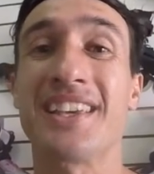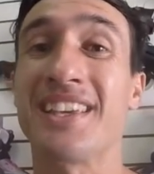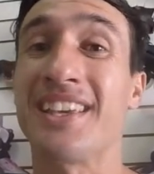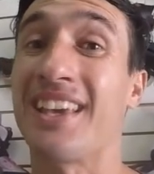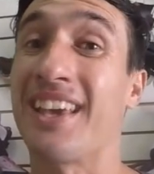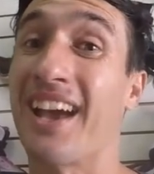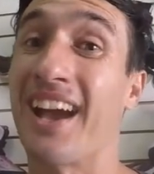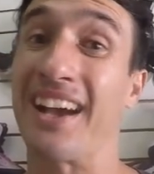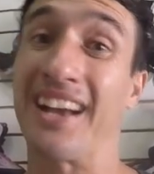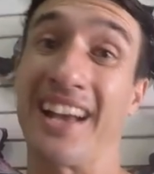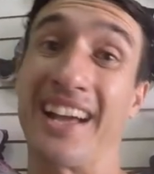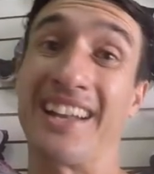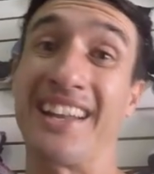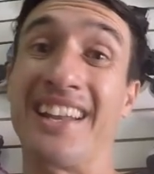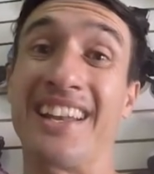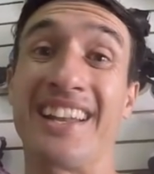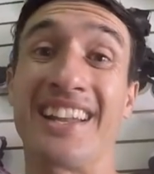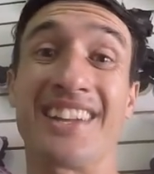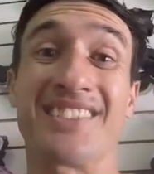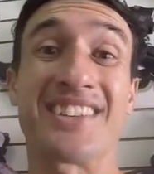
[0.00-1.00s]
e a
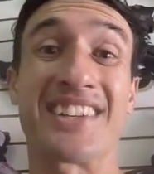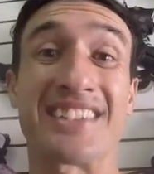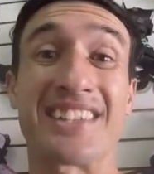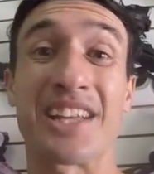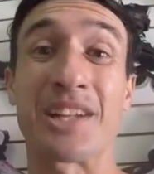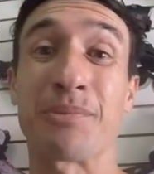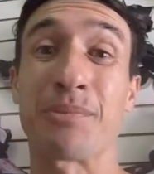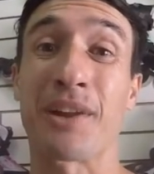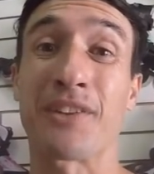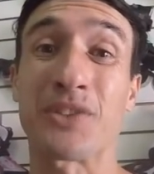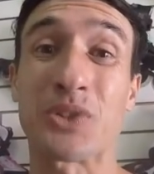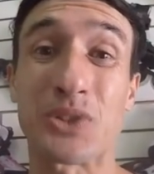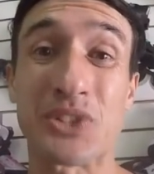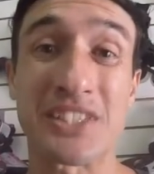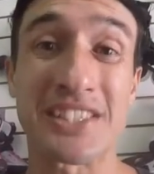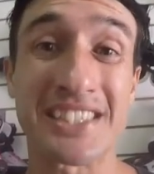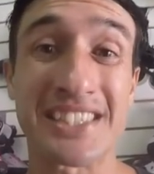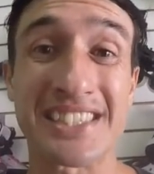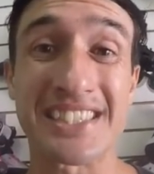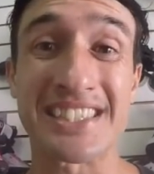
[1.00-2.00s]
caneleira vai estar tá indo para
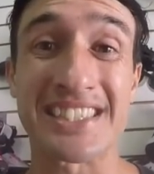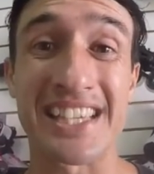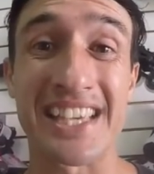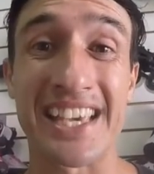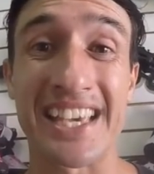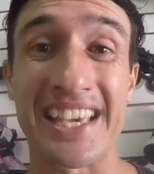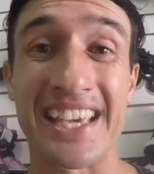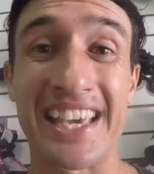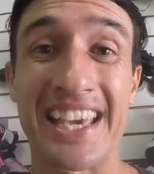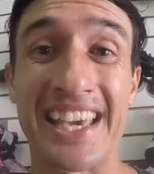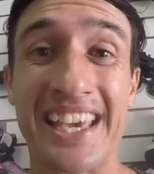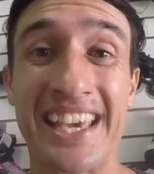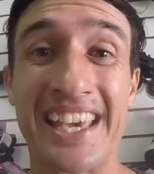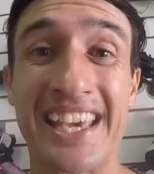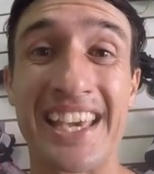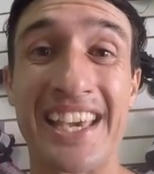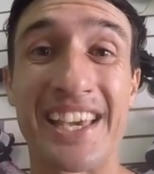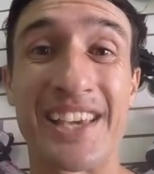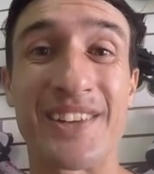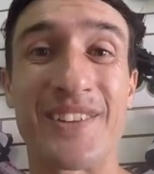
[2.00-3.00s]
você,
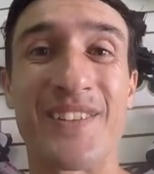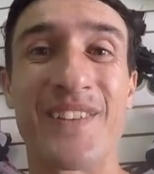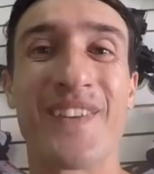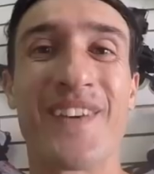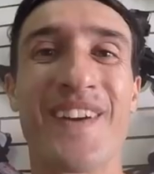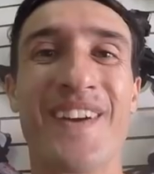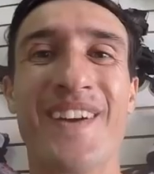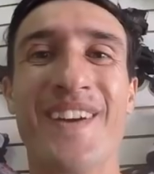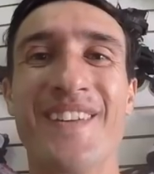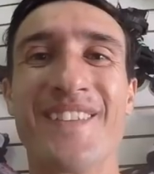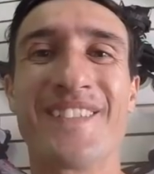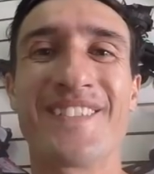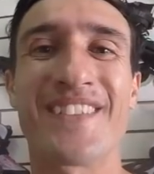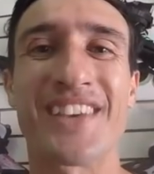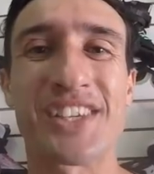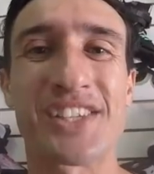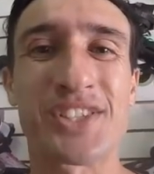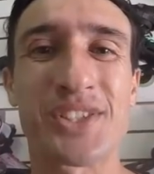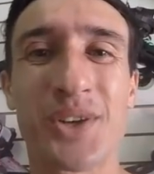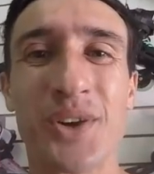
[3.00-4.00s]
guerreiro.
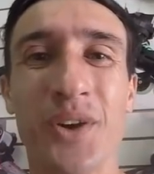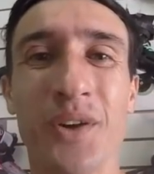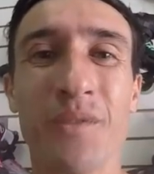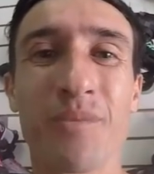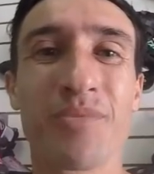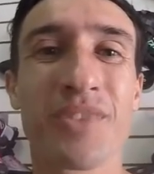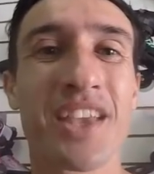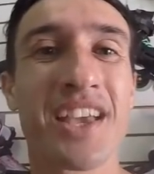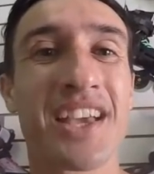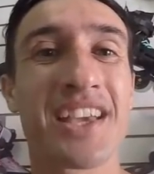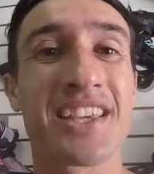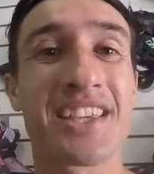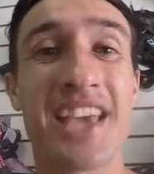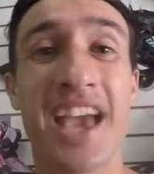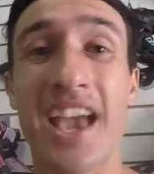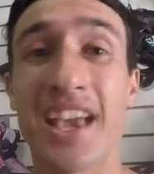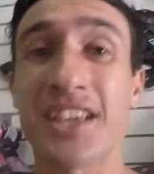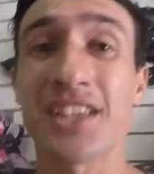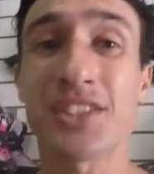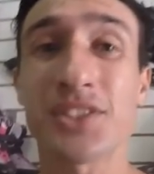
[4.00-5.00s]
Fechou? E
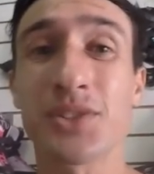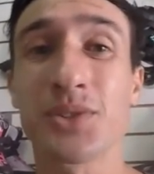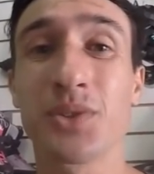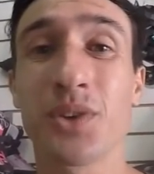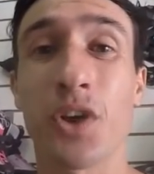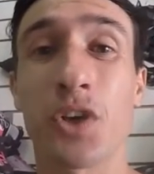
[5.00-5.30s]
é isso.